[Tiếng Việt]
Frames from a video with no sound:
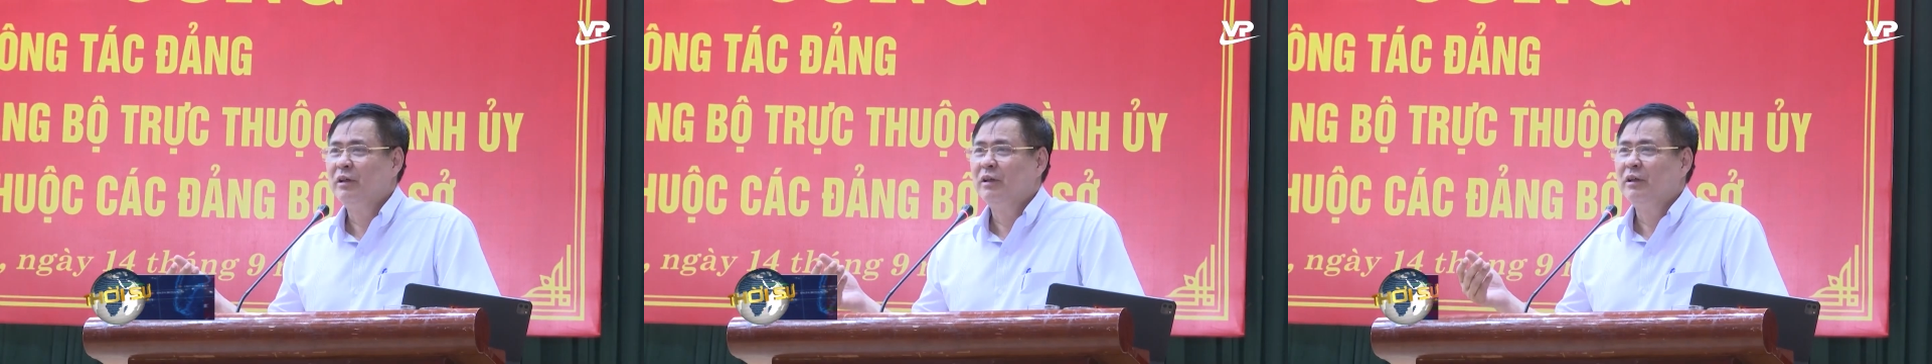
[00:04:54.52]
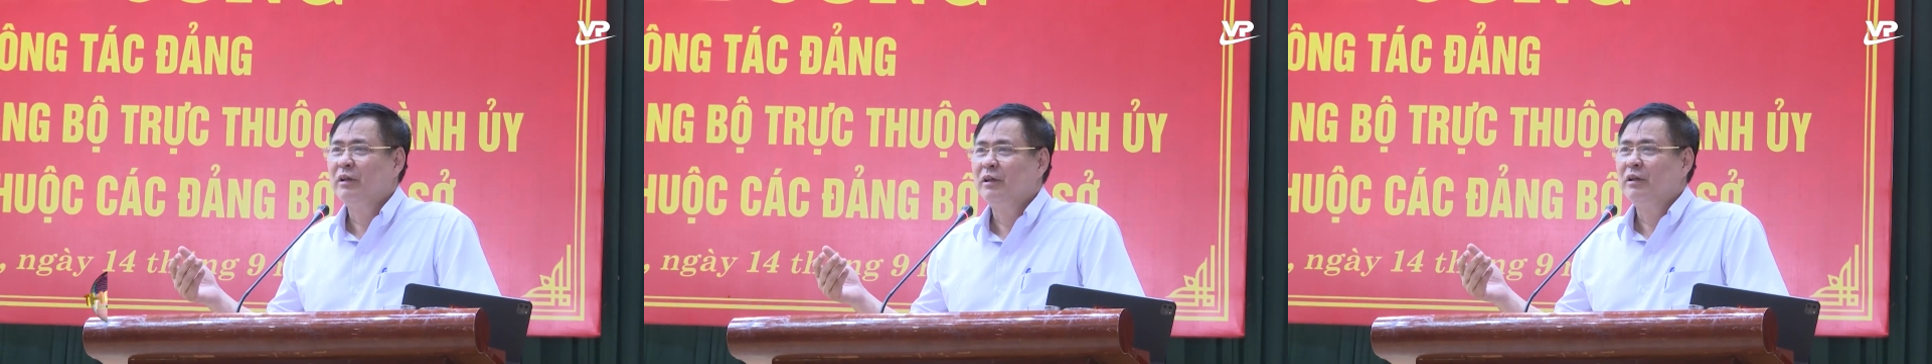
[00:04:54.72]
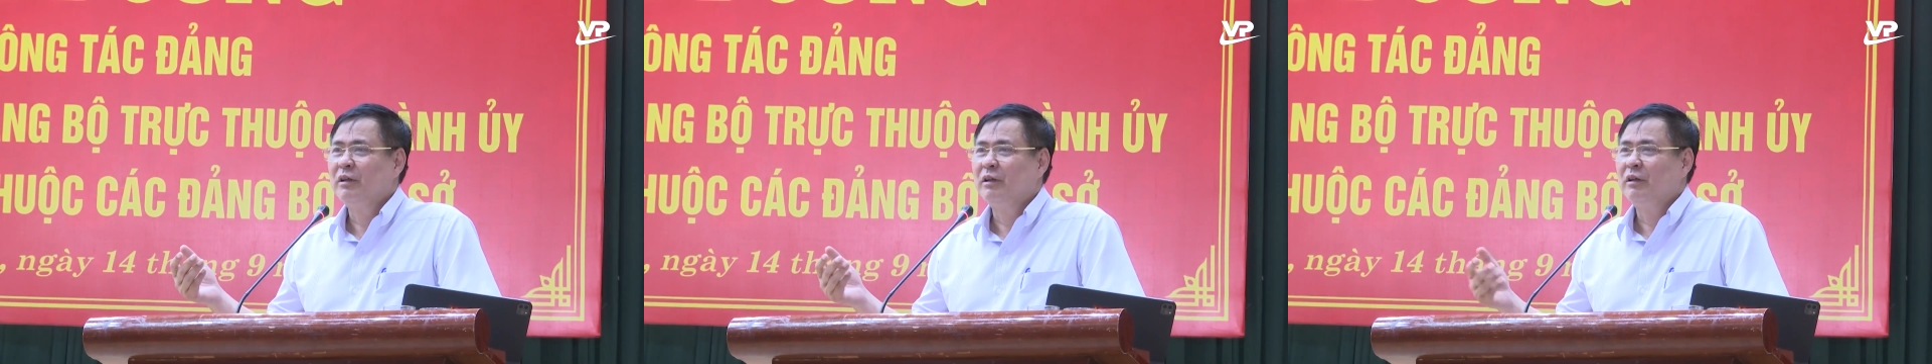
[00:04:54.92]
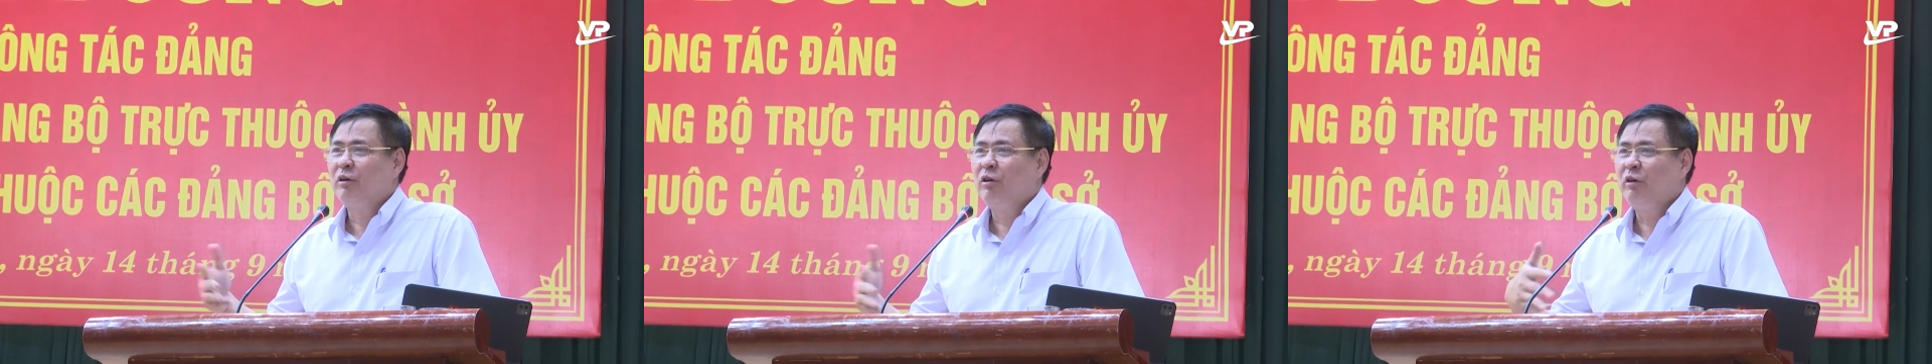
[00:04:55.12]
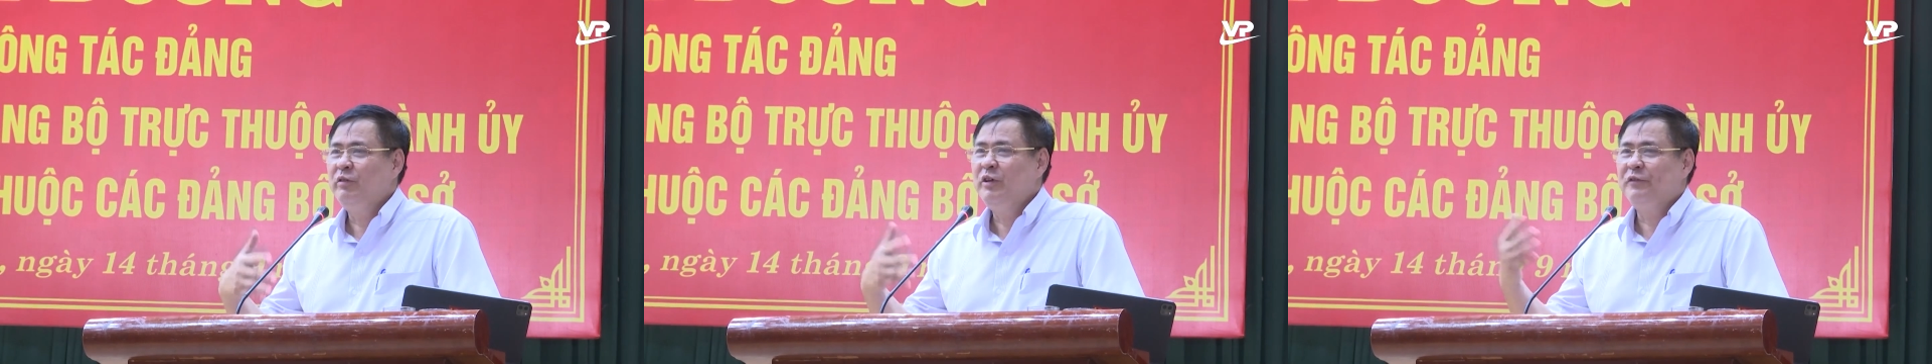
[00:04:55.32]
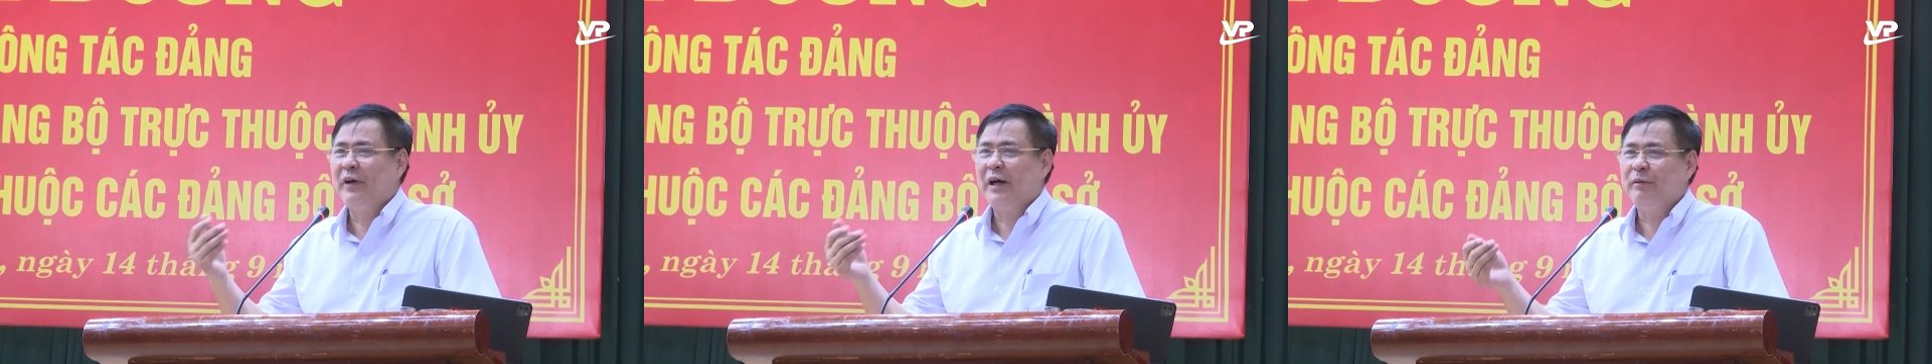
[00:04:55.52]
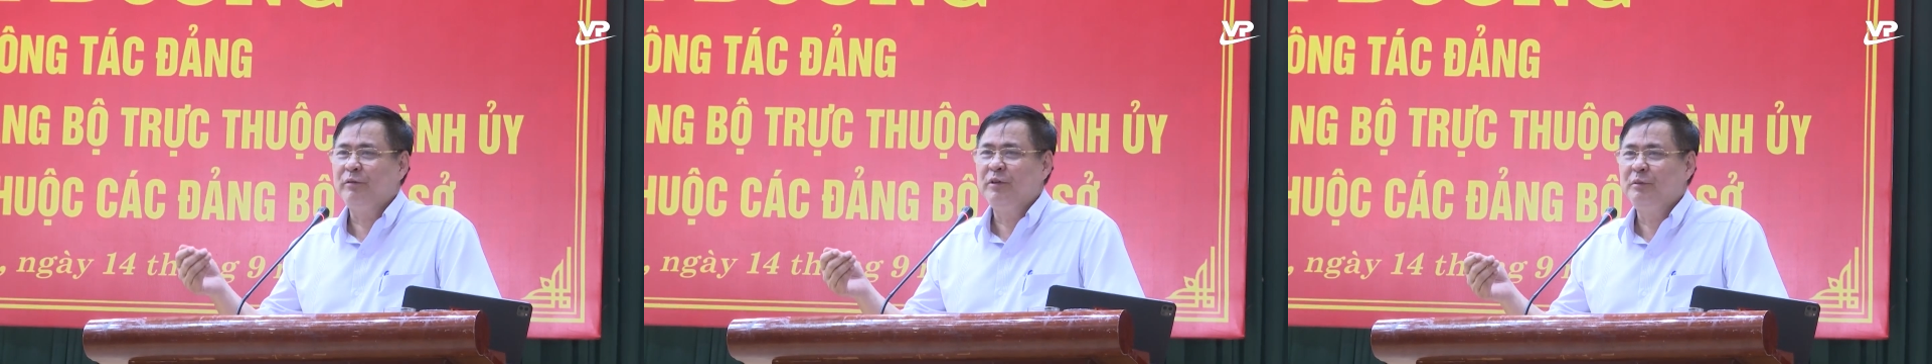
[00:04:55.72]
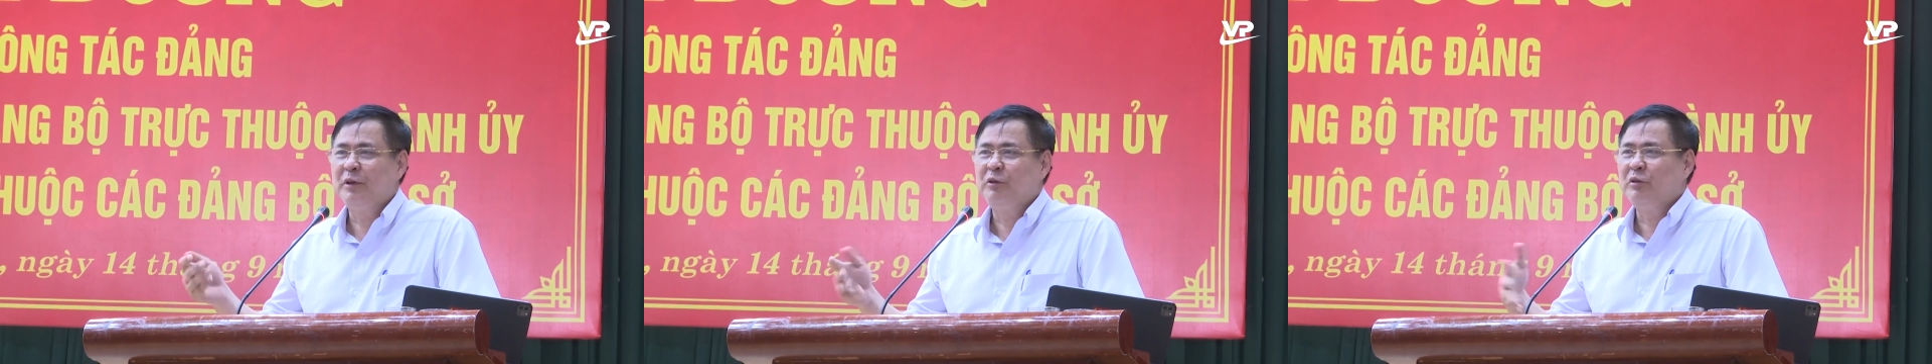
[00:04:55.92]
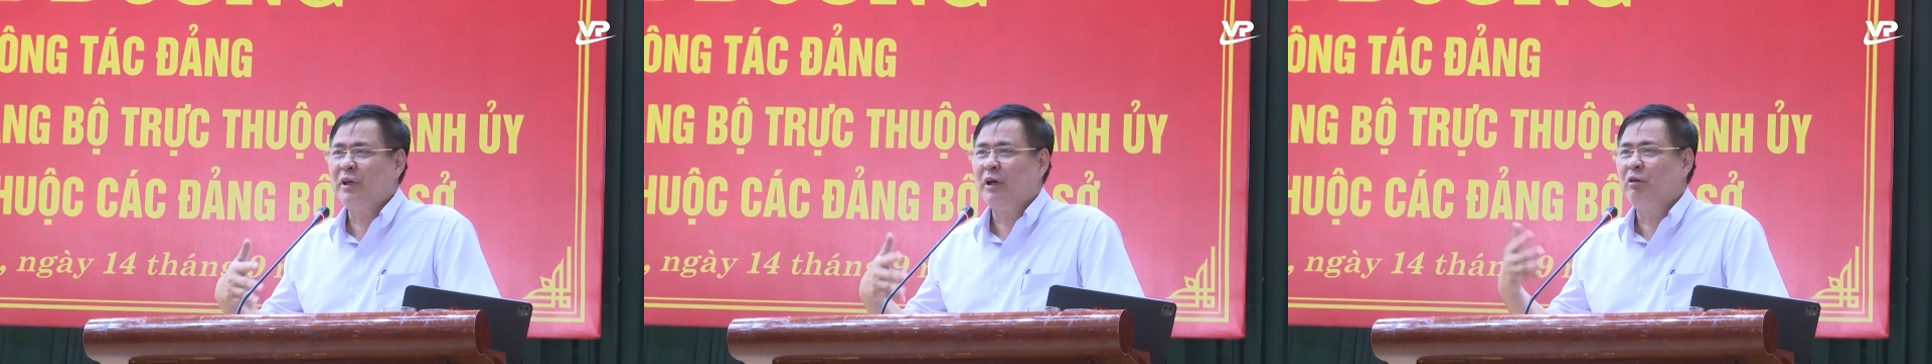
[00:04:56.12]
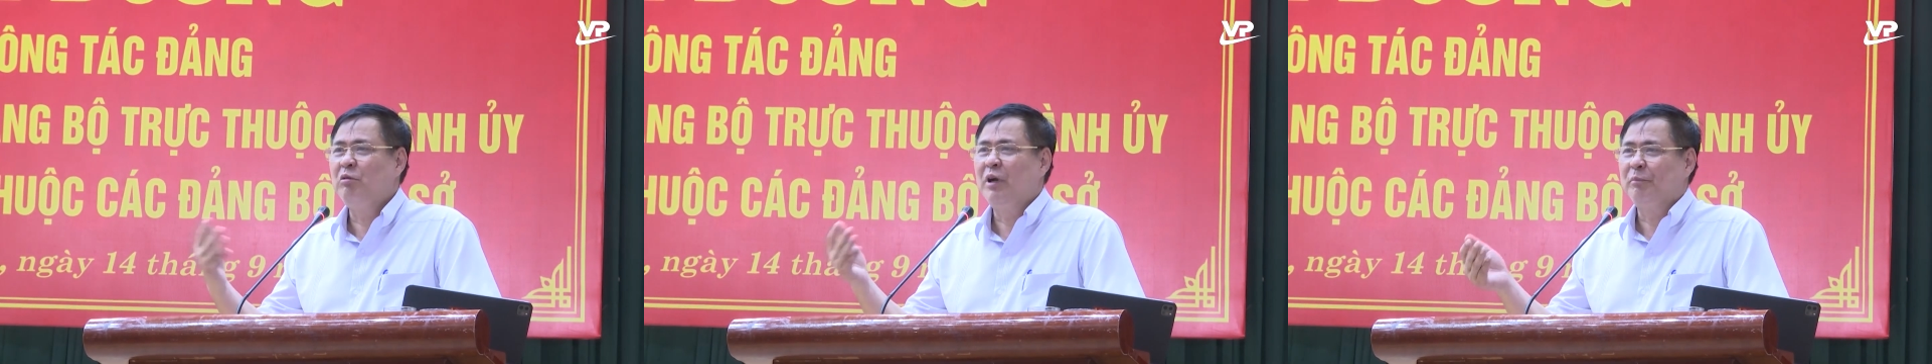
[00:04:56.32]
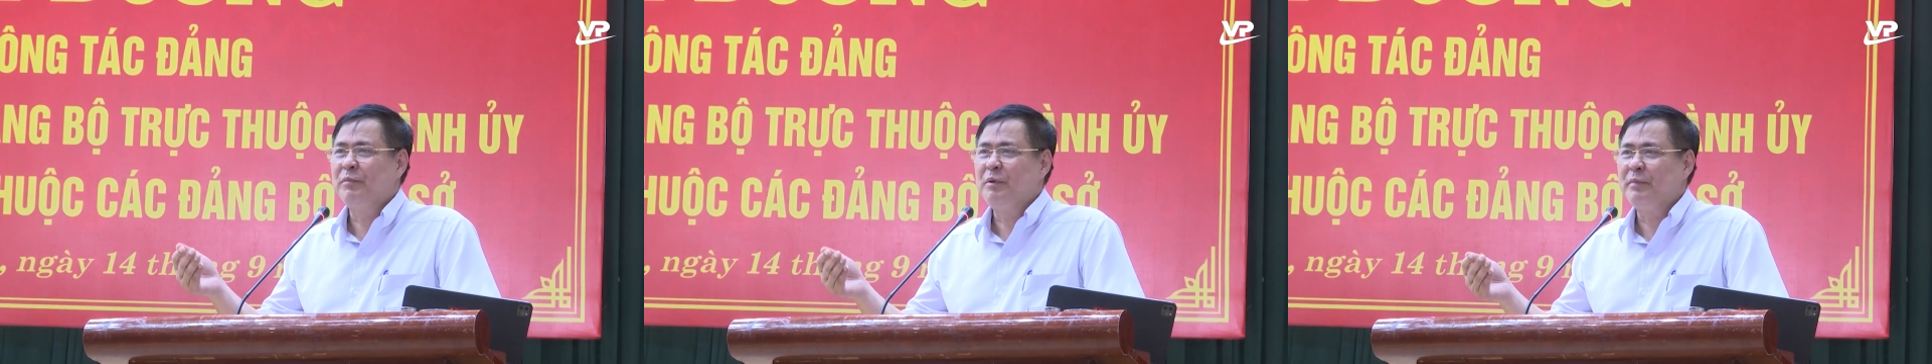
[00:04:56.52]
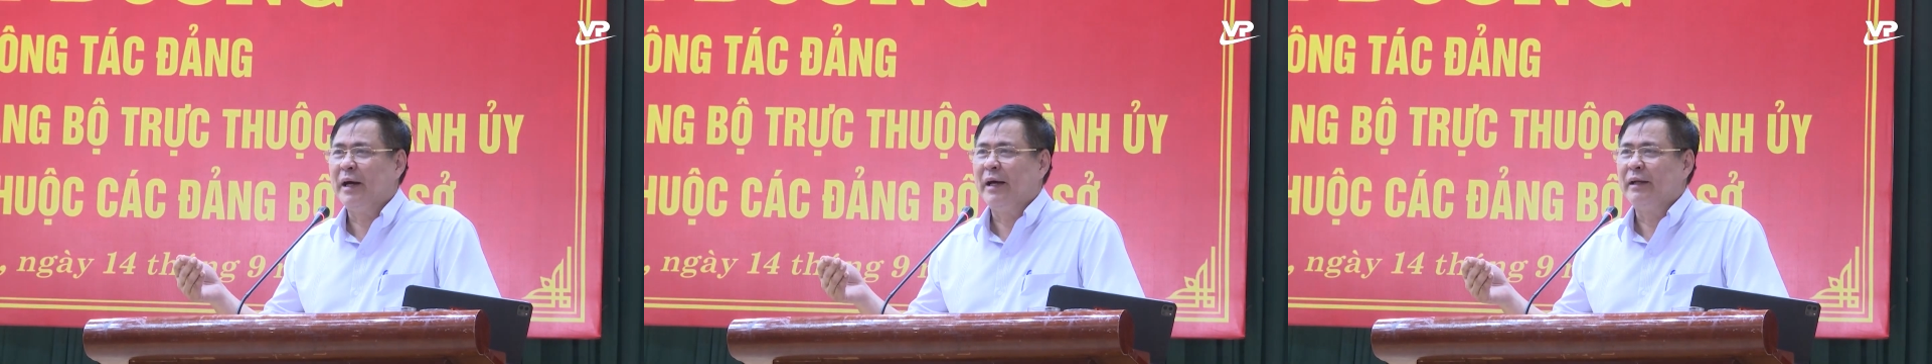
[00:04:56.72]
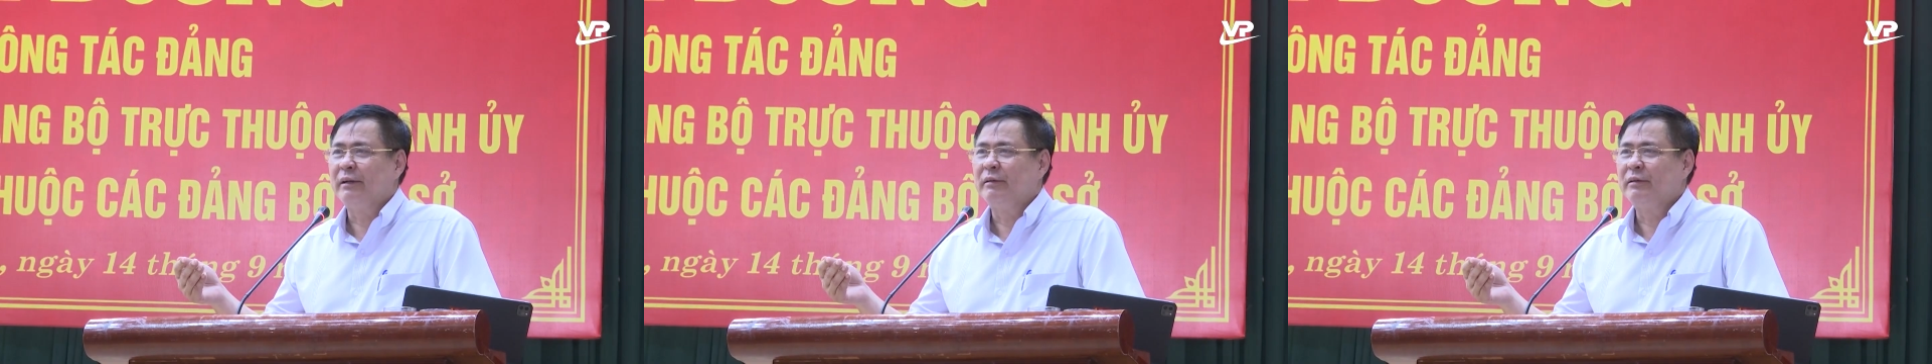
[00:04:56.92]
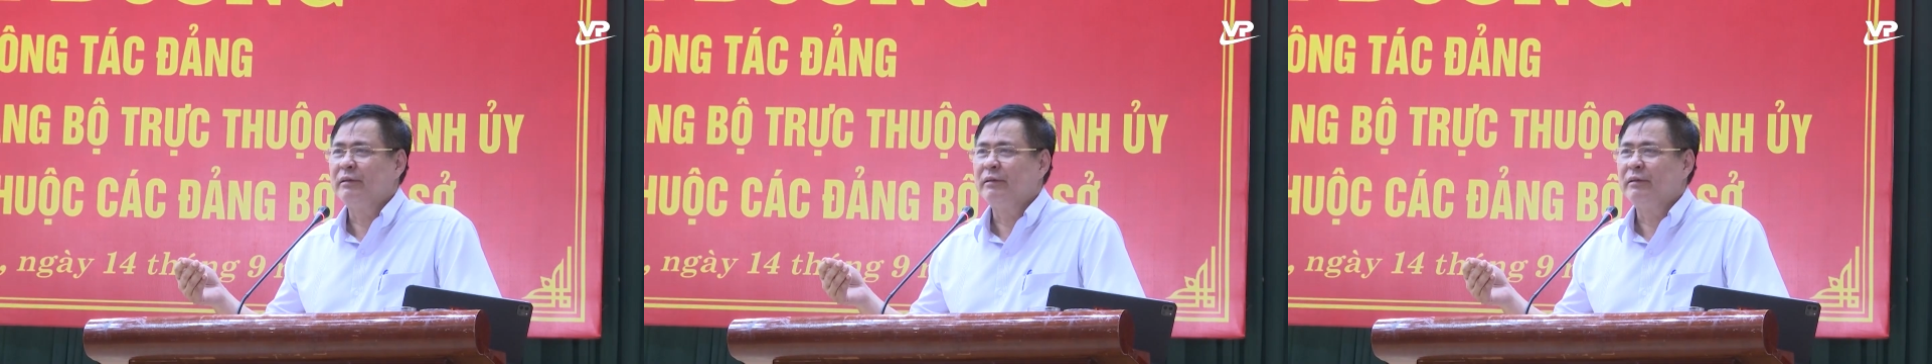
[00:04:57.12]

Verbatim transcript: cơ sở Đảng, công tác kiểm tra, giám sát và khen thưởng,